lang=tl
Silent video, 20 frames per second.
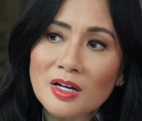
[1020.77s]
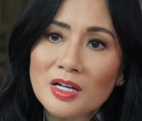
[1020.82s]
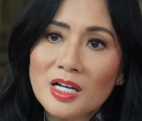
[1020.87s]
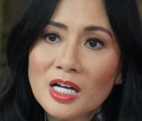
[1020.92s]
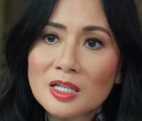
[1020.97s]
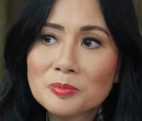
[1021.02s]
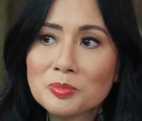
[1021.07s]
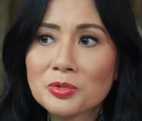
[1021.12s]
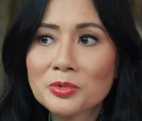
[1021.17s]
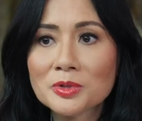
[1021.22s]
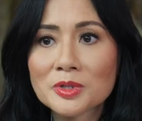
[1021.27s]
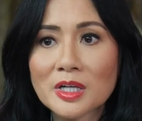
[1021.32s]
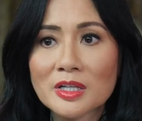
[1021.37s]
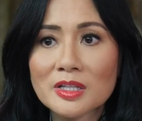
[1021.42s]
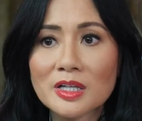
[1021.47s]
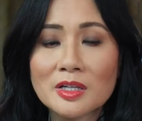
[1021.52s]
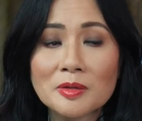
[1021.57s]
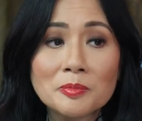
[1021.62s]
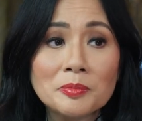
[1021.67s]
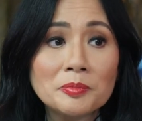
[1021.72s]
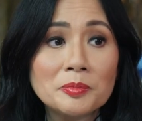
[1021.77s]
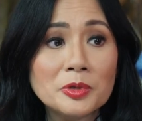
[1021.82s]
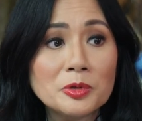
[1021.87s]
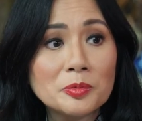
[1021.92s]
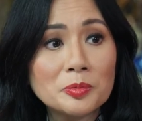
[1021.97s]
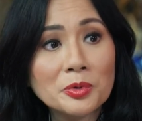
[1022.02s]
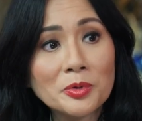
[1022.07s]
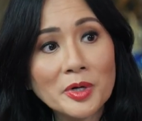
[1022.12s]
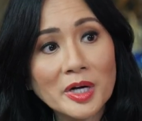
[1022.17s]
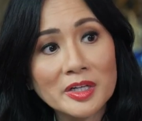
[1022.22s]
lahat po yan ay
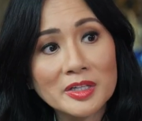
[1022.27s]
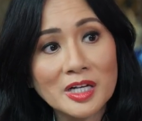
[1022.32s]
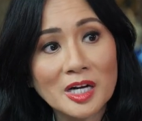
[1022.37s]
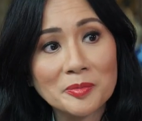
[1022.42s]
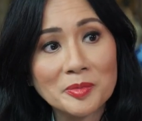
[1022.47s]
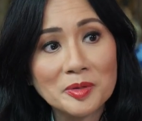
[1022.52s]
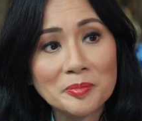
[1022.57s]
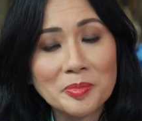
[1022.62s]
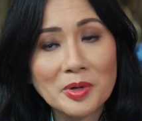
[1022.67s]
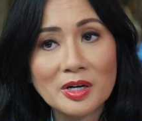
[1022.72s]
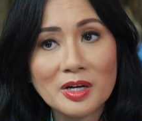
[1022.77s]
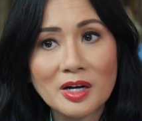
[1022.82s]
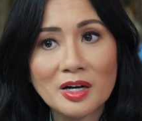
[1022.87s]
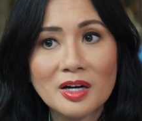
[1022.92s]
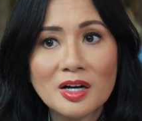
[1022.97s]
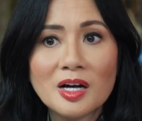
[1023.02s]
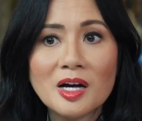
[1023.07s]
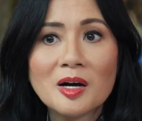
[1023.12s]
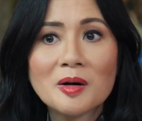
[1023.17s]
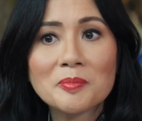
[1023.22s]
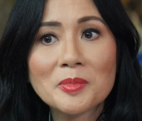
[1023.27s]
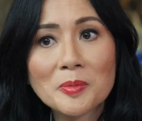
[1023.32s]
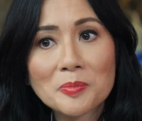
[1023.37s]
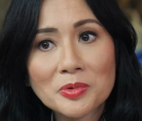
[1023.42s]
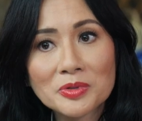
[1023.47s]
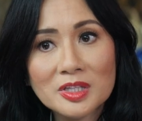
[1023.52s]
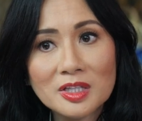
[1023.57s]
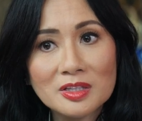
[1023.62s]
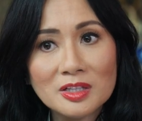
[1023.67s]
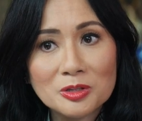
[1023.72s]
binubuhay namin para
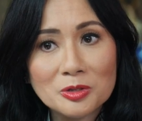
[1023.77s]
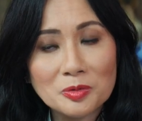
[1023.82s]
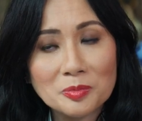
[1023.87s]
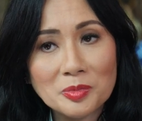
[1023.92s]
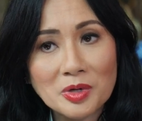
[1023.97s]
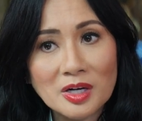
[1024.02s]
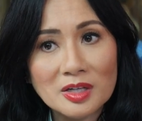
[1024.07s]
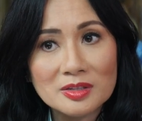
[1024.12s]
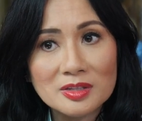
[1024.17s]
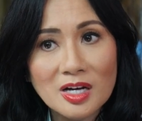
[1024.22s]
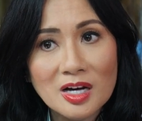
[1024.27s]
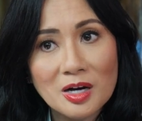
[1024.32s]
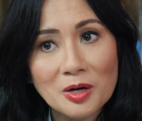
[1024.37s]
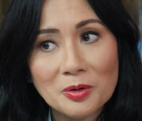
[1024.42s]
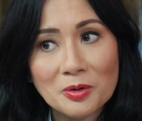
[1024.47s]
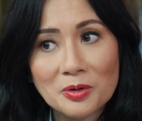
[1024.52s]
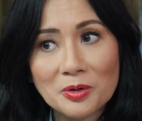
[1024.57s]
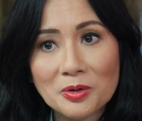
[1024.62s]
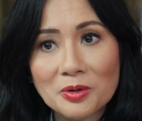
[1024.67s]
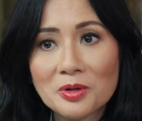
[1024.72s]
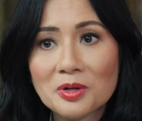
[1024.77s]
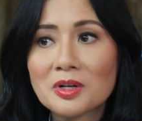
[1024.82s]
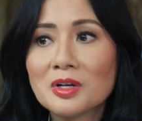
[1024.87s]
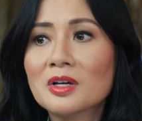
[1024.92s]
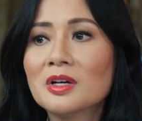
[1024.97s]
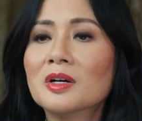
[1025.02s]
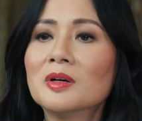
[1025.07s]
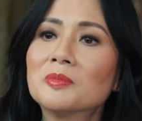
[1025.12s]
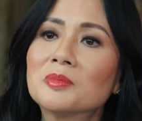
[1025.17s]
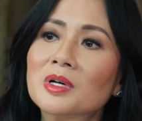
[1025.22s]
magpunta dito ang mga tao,
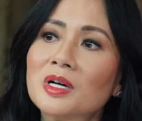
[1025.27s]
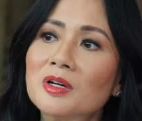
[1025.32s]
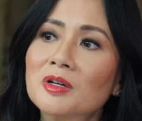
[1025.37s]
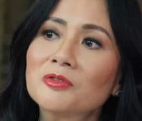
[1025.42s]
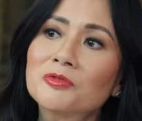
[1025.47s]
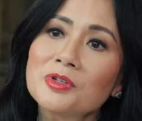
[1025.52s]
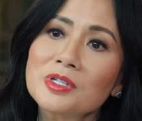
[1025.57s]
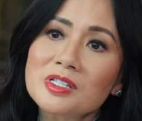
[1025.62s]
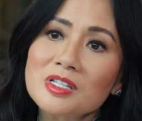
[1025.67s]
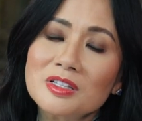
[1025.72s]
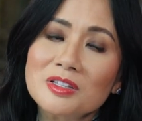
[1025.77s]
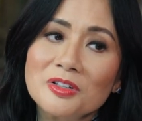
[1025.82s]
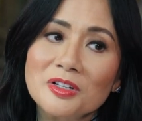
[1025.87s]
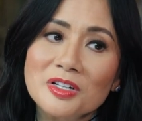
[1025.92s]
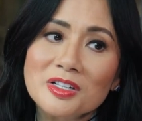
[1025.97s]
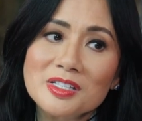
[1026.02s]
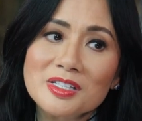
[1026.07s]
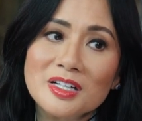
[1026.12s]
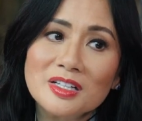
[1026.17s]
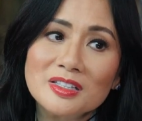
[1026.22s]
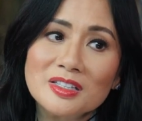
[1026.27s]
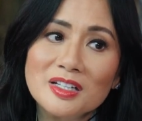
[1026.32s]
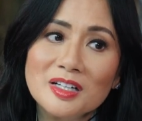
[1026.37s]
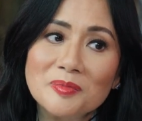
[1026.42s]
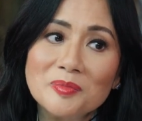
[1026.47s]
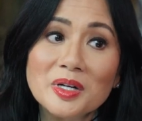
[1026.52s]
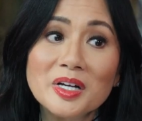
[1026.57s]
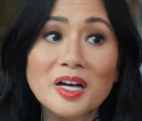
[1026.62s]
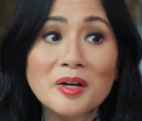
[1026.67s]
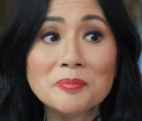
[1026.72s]
mga visitors, at
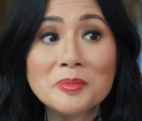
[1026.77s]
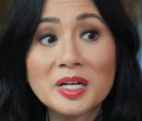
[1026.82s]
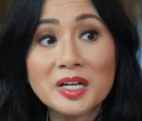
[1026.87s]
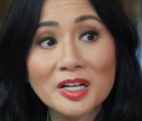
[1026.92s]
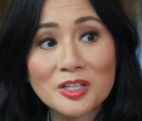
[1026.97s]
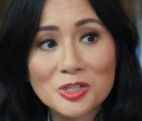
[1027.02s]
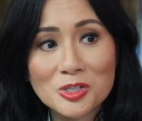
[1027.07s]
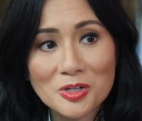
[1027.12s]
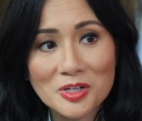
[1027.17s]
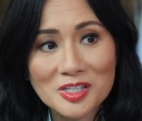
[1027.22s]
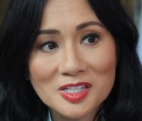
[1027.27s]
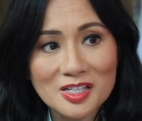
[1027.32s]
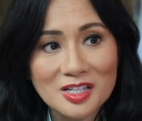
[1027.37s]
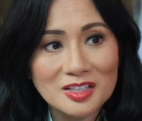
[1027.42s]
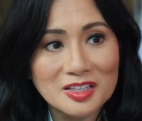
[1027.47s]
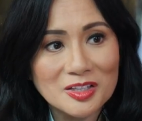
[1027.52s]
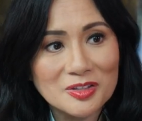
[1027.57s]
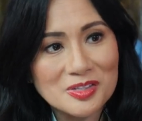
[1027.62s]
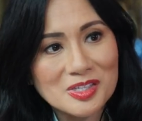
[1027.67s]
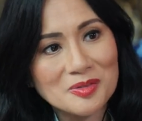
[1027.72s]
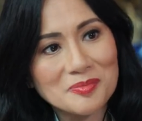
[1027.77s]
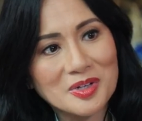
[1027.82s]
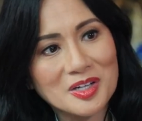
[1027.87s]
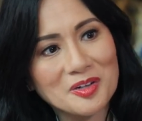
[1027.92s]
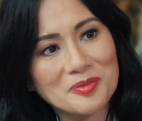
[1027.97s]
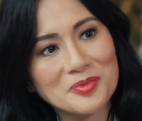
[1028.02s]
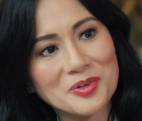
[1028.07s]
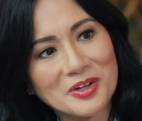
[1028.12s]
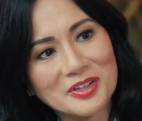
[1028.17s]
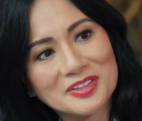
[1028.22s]
uh, mag- enjoy sila dito sa
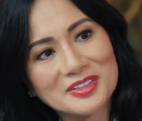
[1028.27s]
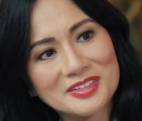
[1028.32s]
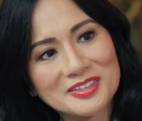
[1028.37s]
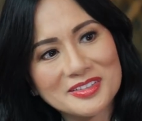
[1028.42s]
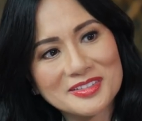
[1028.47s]
Malabon.